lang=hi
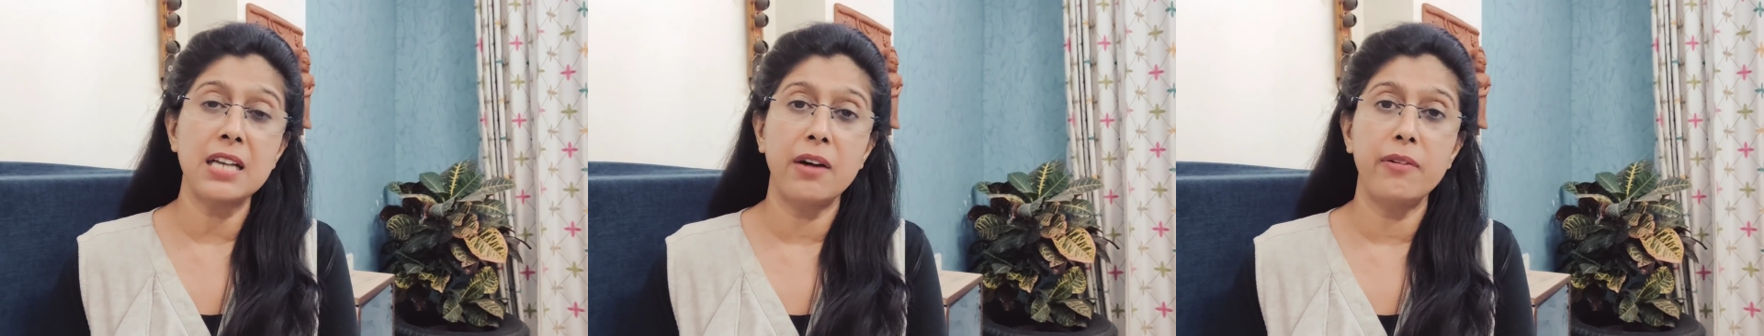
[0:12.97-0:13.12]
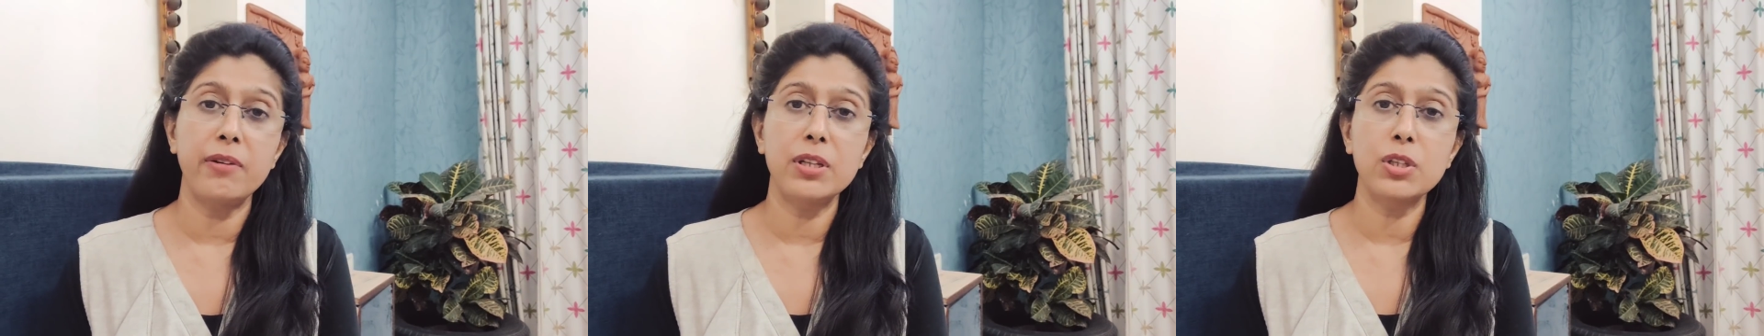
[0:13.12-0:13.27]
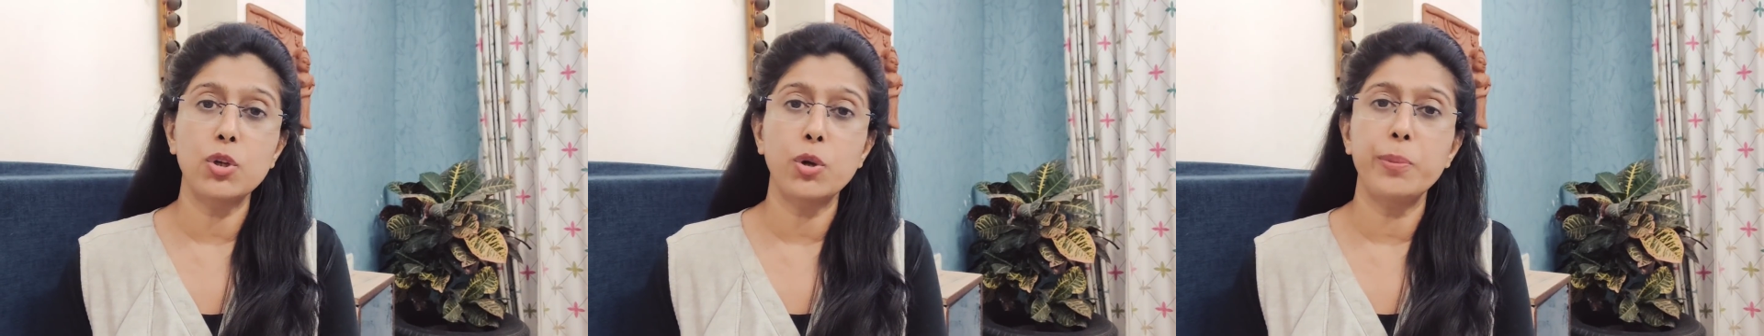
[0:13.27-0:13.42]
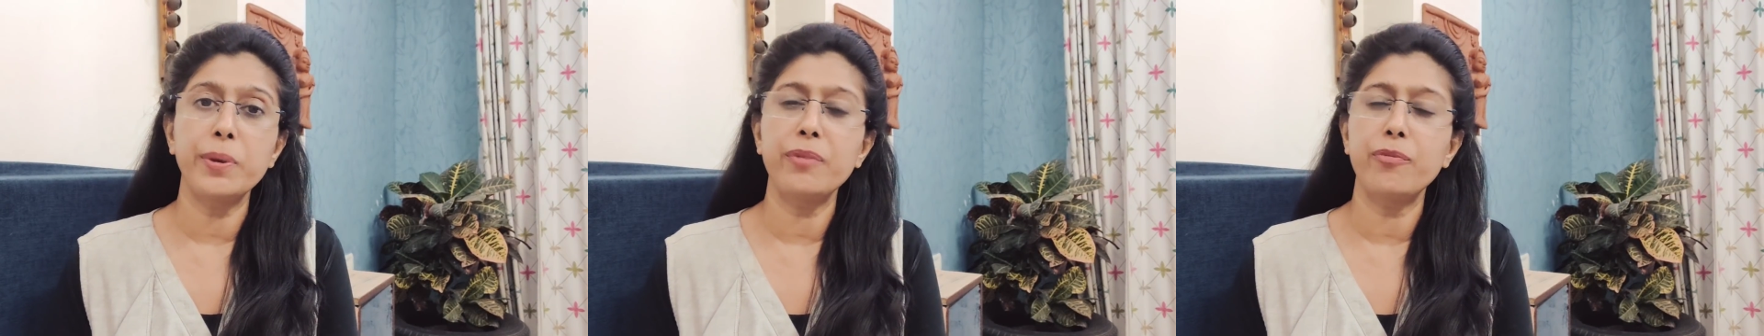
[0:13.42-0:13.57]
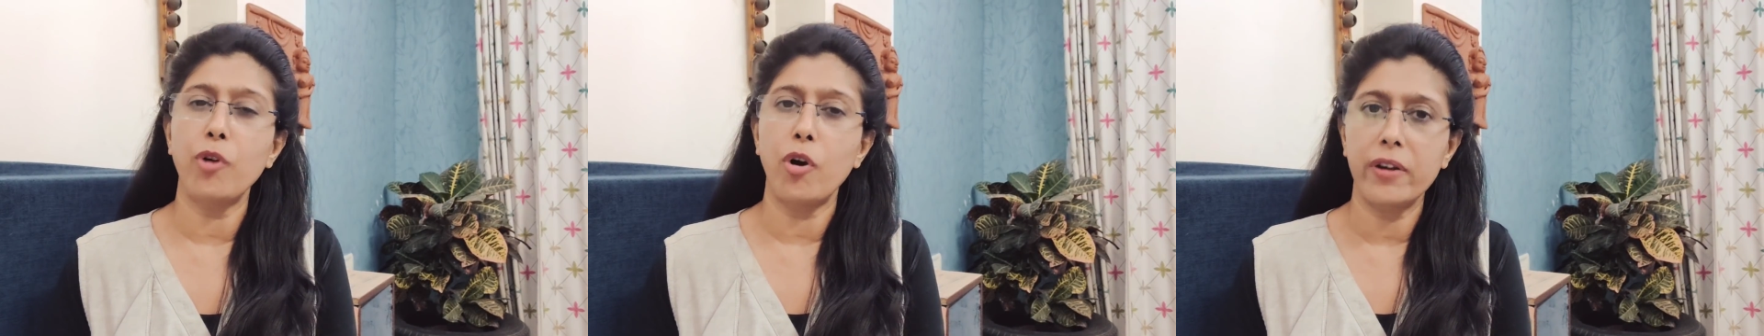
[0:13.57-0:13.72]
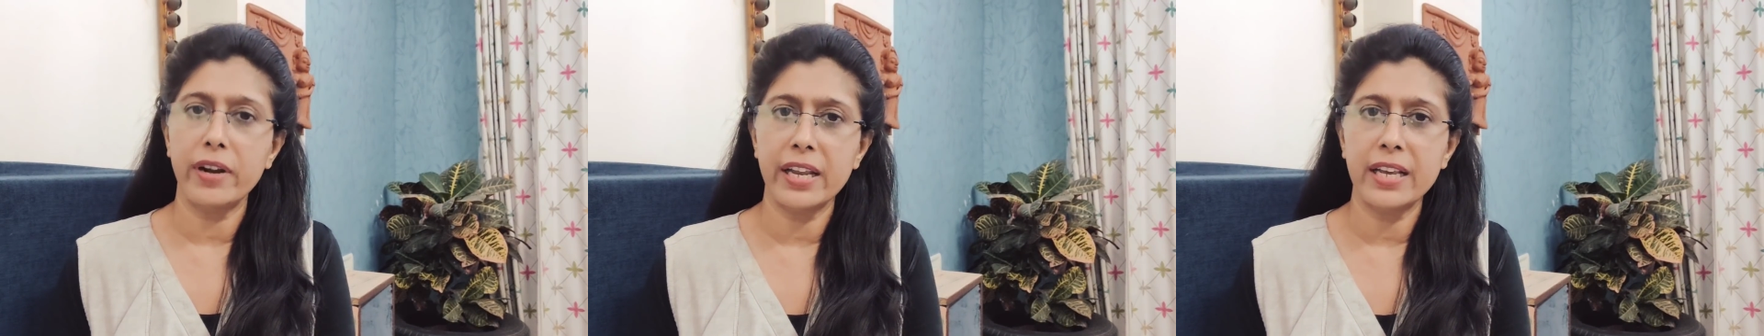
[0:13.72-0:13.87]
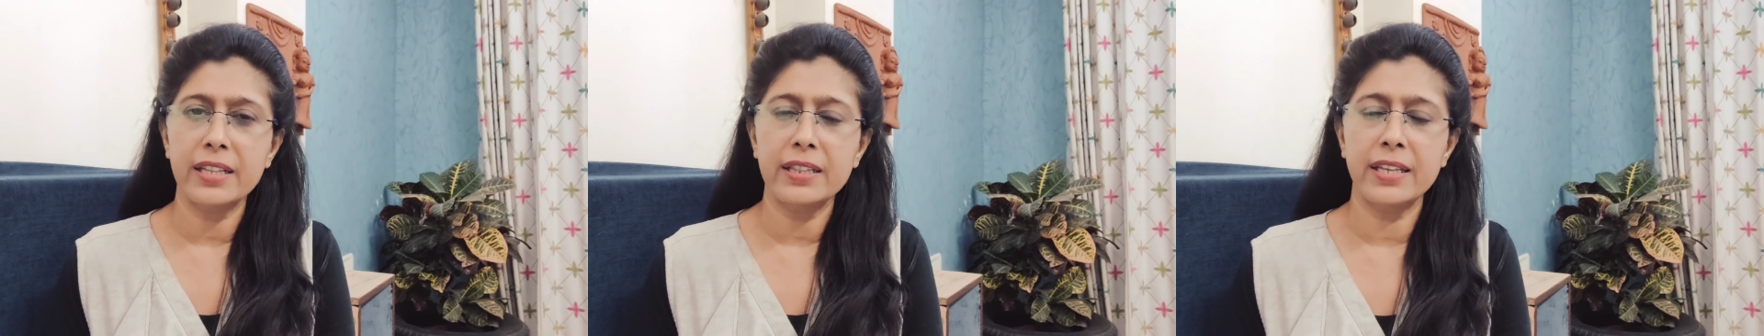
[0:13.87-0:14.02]
सावंत को भी
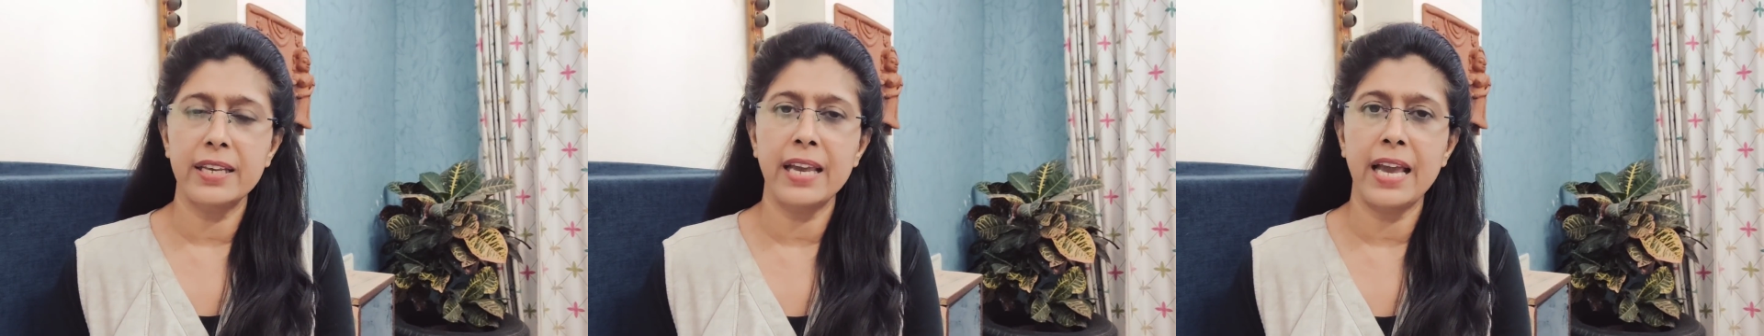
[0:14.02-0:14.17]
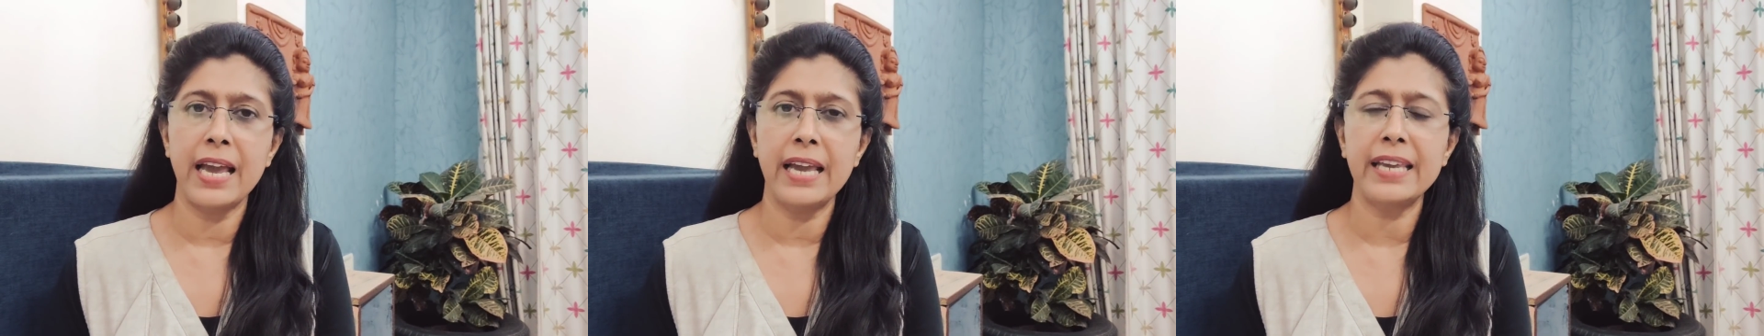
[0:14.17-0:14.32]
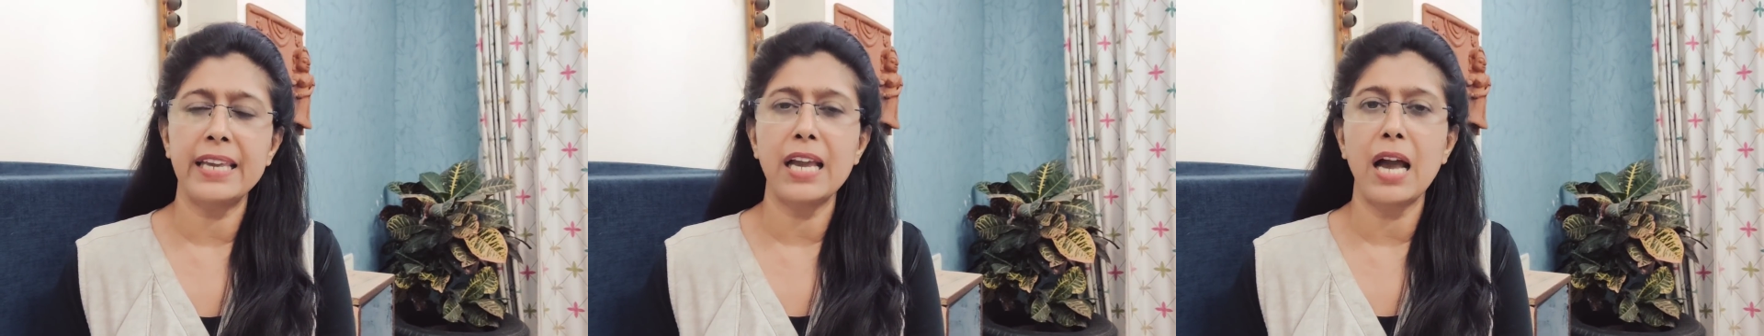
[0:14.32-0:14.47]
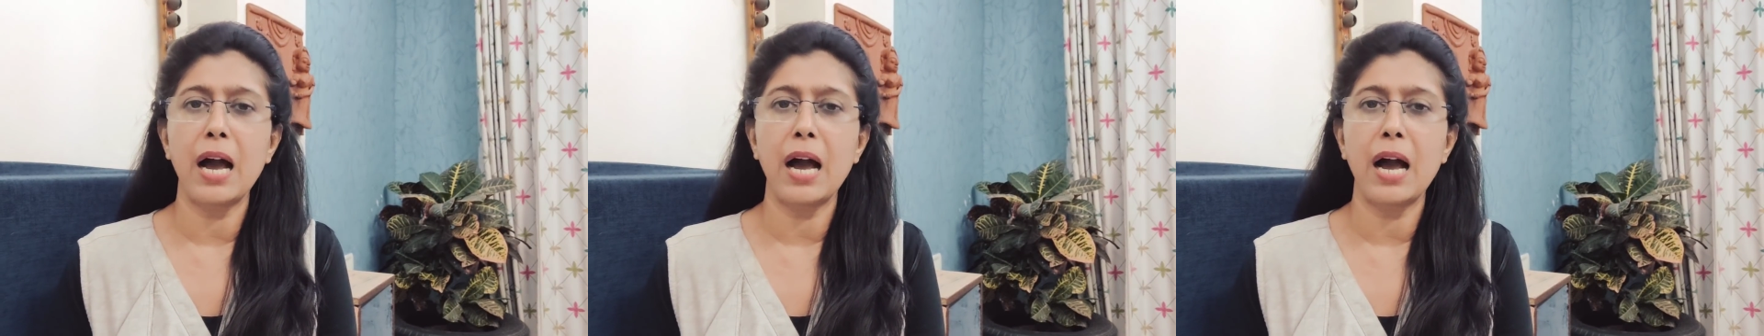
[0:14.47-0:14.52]
वार्निंग दी है